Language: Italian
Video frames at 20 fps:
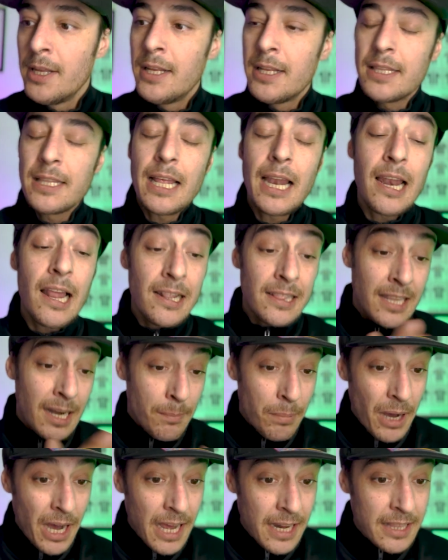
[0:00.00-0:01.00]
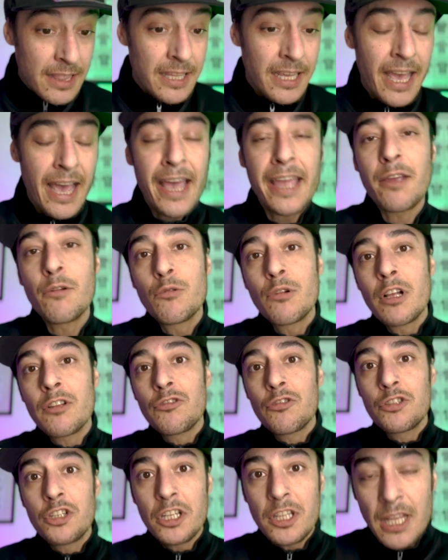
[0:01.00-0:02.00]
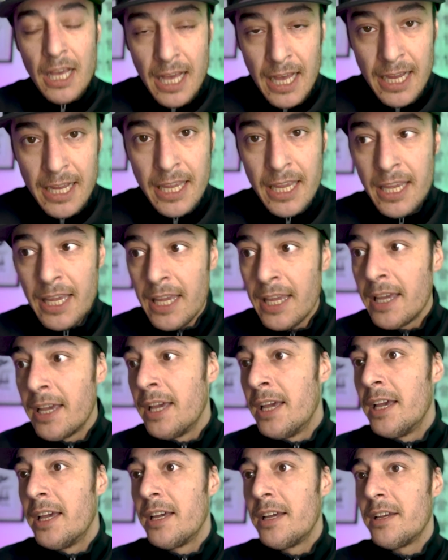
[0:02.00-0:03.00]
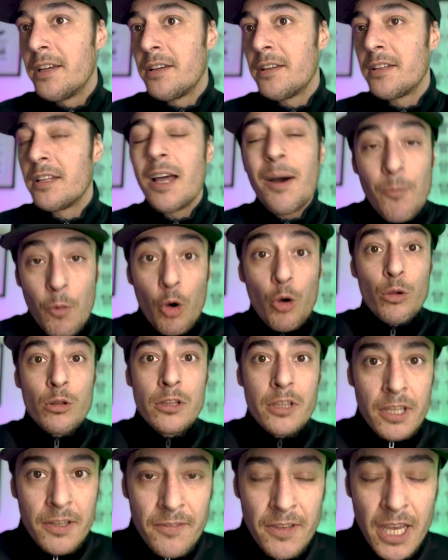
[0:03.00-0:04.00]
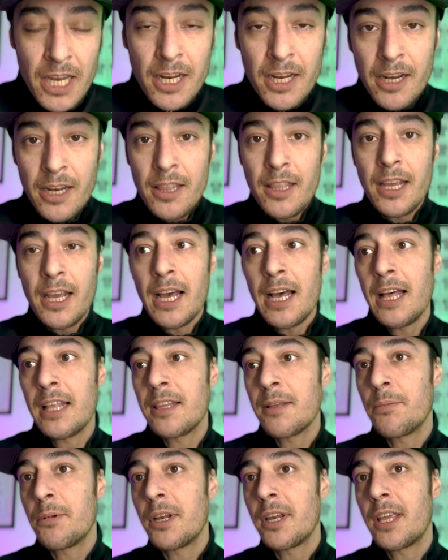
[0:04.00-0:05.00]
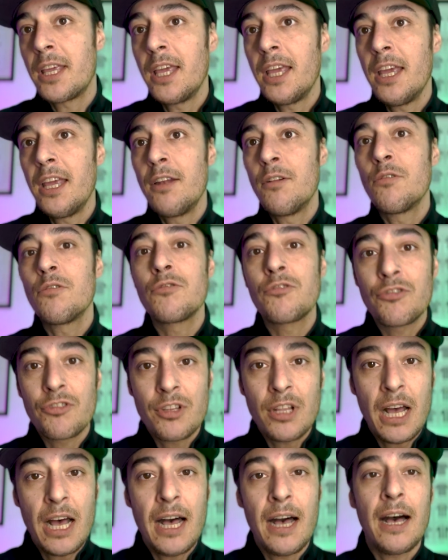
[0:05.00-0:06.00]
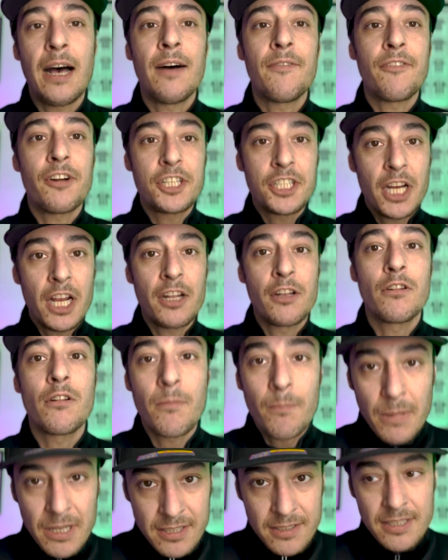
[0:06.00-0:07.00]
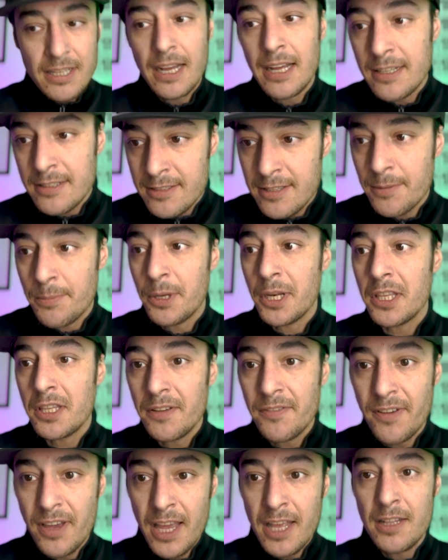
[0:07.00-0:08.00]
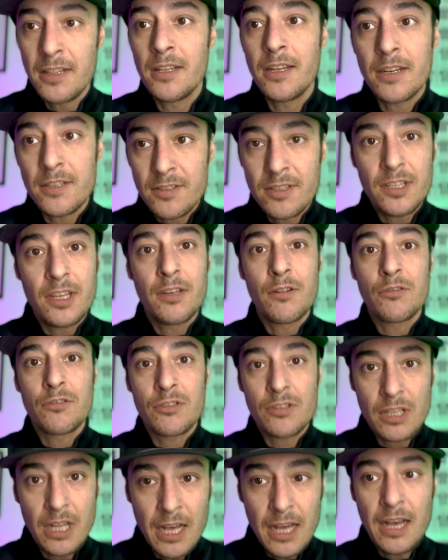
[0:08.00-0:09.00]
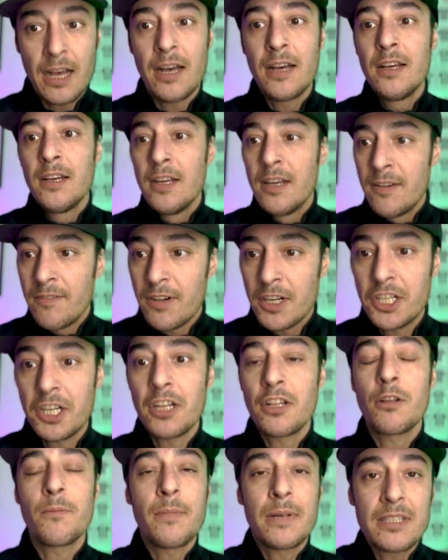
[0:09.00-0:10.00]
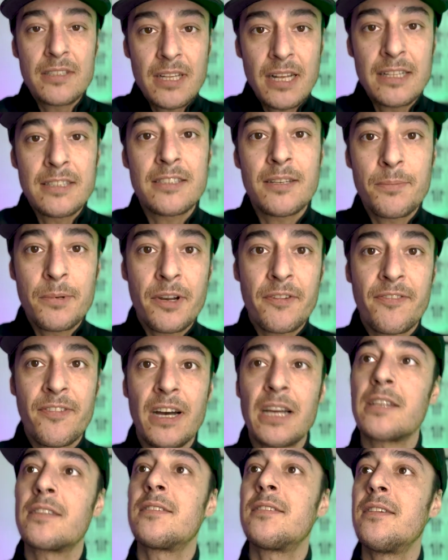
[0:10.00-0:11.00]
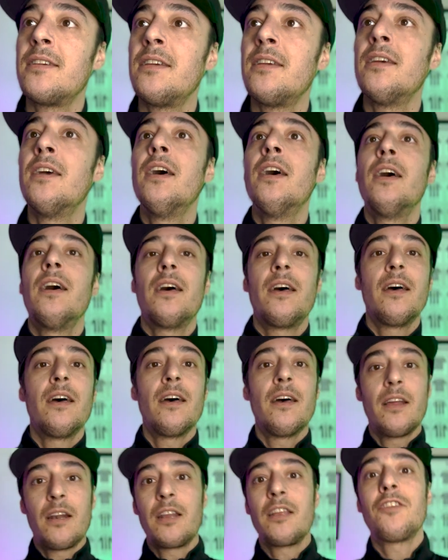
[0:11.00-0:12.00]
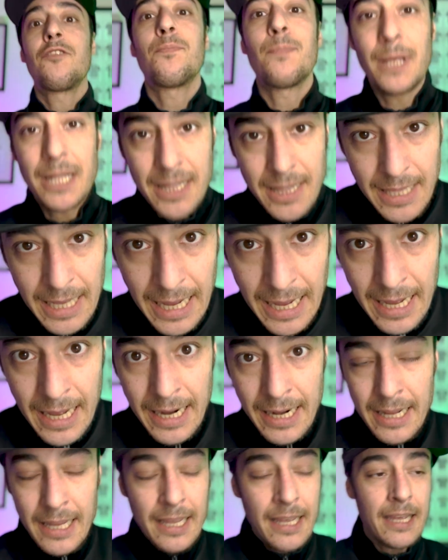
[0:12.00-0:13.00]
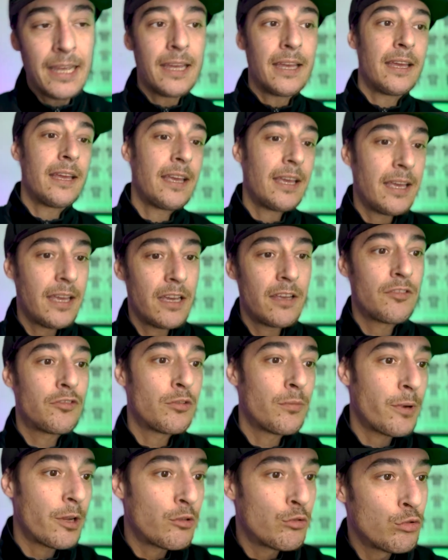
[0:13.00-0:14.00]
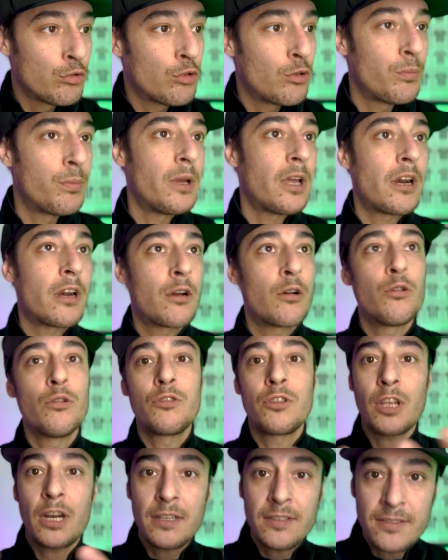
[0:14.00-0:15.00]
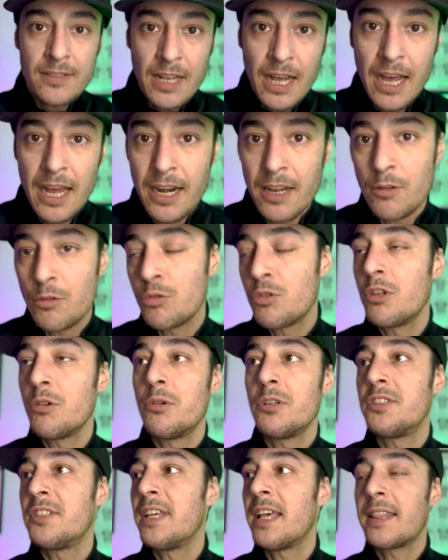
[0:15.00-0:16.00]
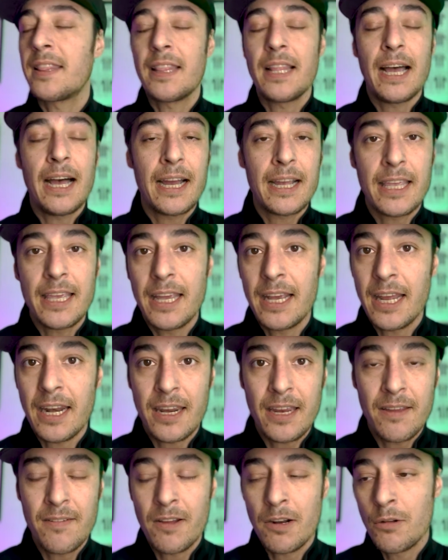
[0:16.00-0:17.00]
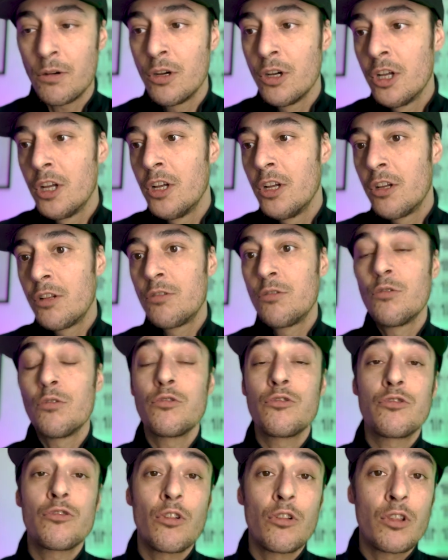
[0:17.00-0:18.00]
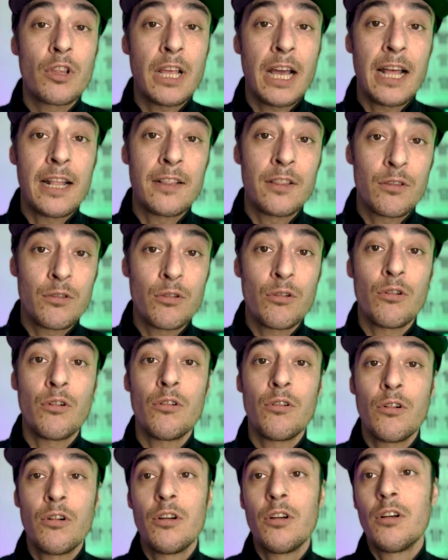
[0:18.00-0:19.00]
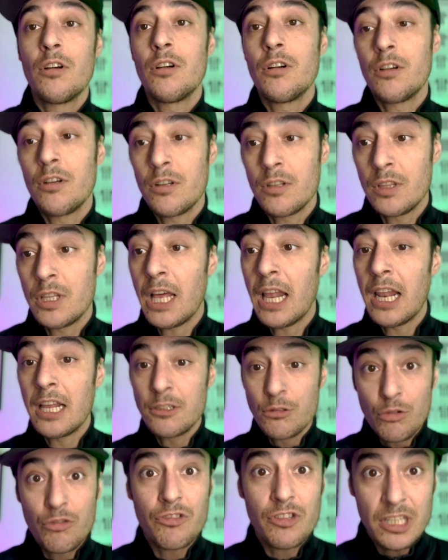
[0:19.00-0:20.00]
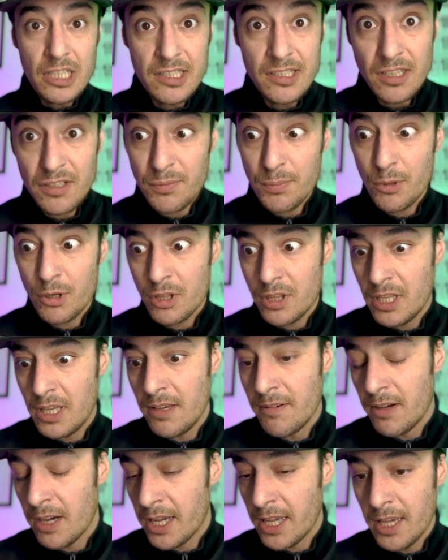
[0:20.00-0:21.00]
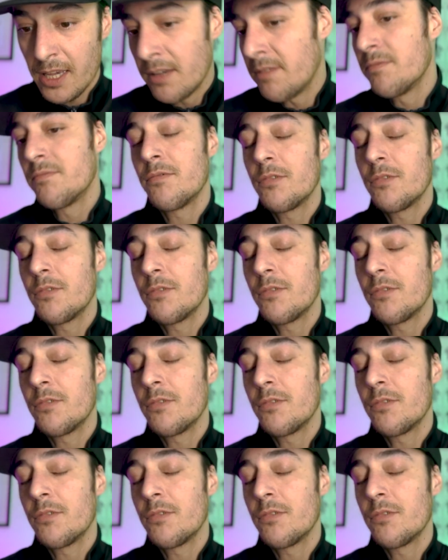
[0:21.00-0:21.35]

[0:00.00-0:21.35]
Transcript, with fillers: Dall'altra parte hai una società che eh, da molti viene criticata perché non sta facendo abbastanza per difendersi, non sta facendo abbastanza per farsi eh, rispettare e soprattutto per contrastare tutti questi attacchi che arrivano non soltanto eh, dalla giustizia sportiva che